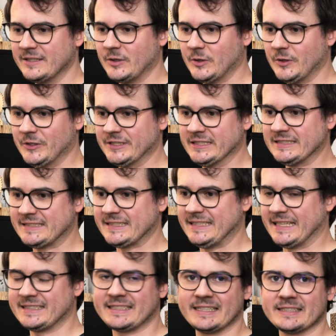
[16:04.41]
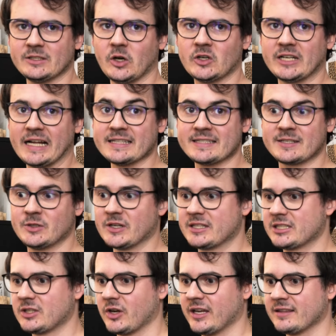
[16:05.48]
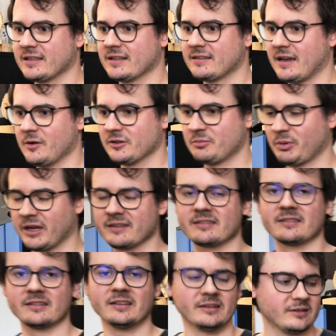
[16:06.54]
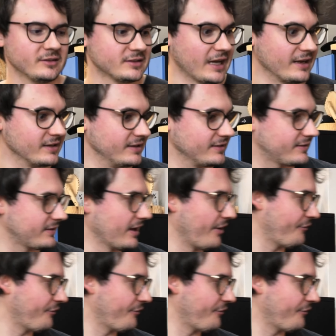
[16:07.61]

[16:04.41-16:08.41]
Und jetzt halt noch ganz kurz Steuersatz auspressen und dann ist